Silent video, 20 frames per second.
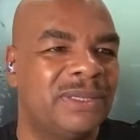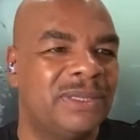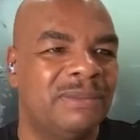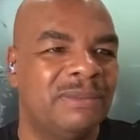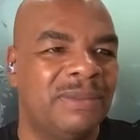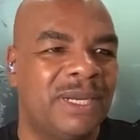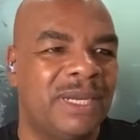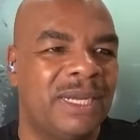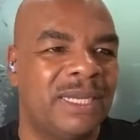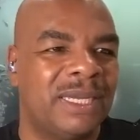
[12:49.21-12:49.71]

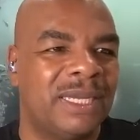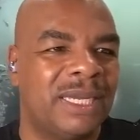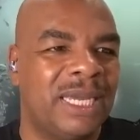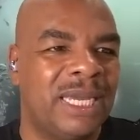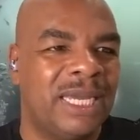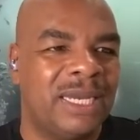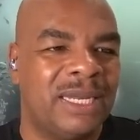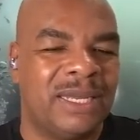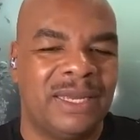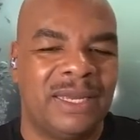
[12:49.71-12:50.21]
А если
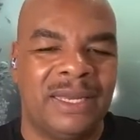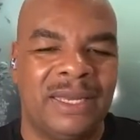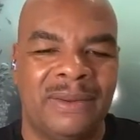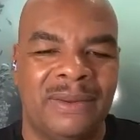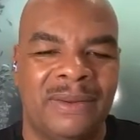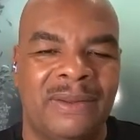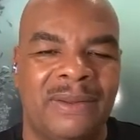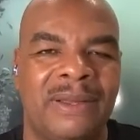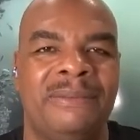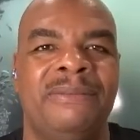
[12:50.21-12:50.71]

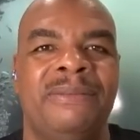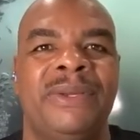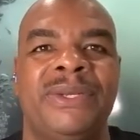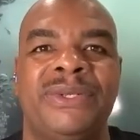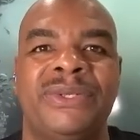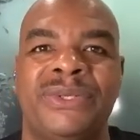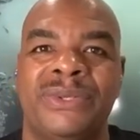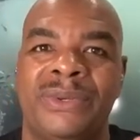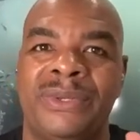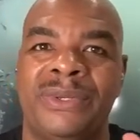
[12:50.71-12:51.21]
заинтересованы в
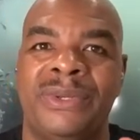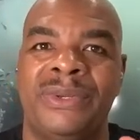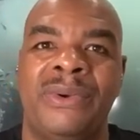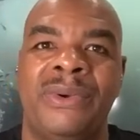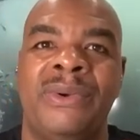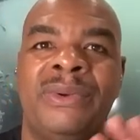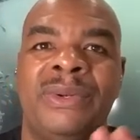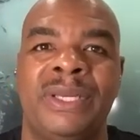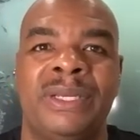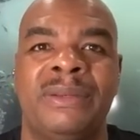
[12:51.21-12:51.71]

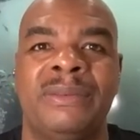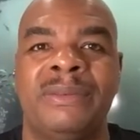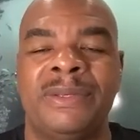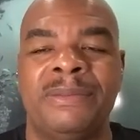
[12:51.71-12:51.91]
покупке,